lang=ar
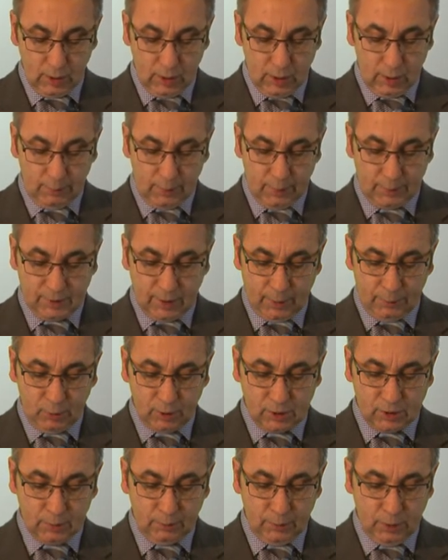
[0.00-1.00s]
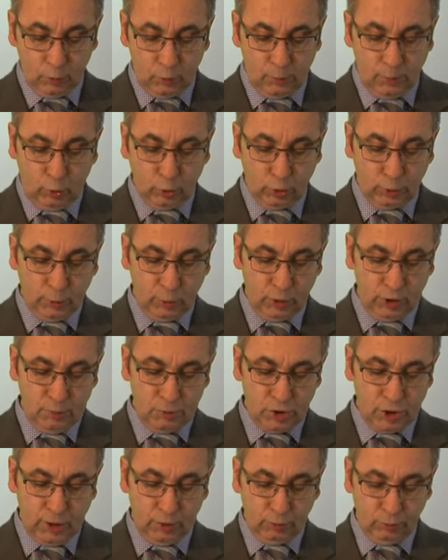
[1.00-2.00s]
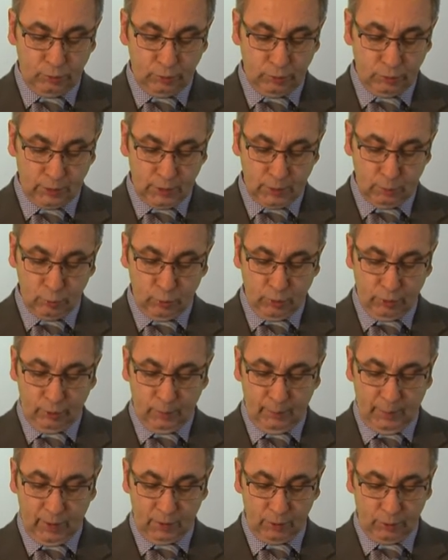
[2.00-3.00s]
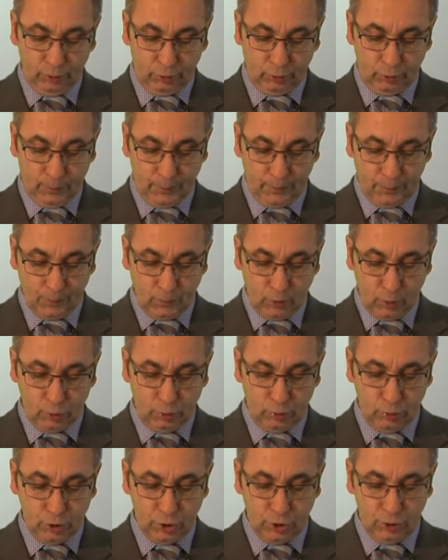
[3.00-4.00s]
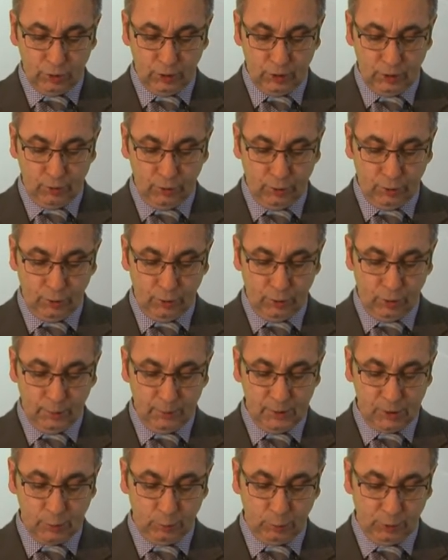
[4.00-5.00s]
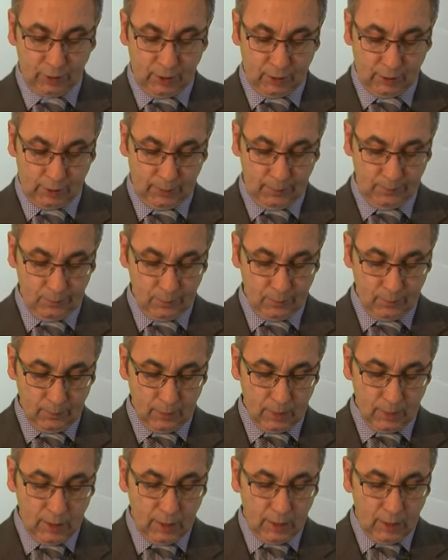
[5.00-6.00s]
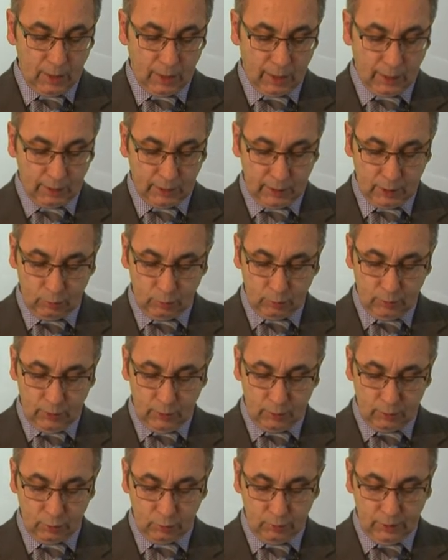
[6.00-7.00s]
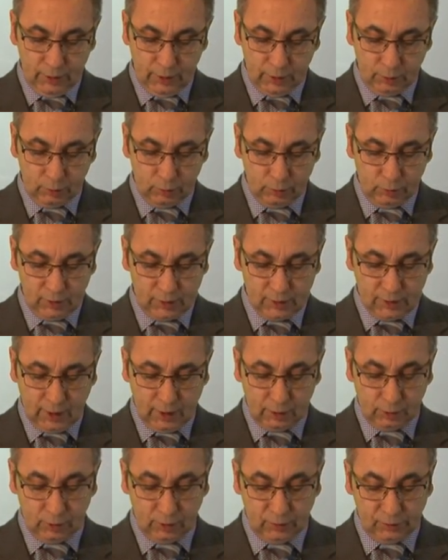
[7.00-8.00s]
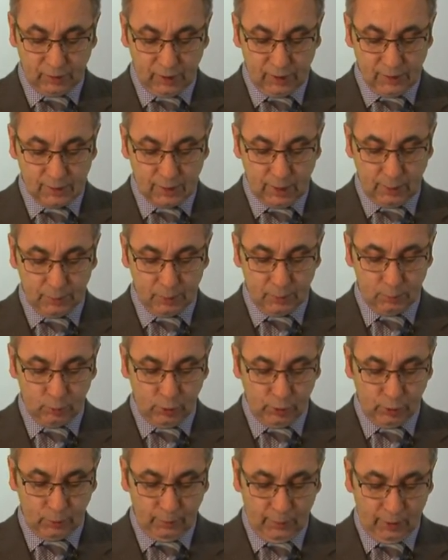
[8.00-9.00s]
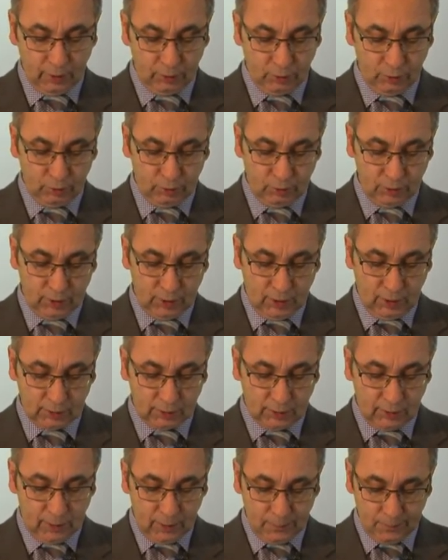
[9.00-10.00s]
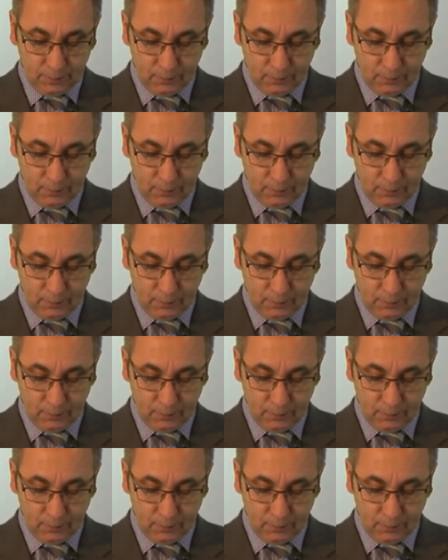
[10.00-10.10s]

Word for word: ببزبنا سمل أما وتبوديم شين وثود أموثم حيذوثو كنشيو ديلونويو بسبوثاثي هر كي هولي او إزقادو ده فرنسا بأموثم حيذوثو ده لاتخي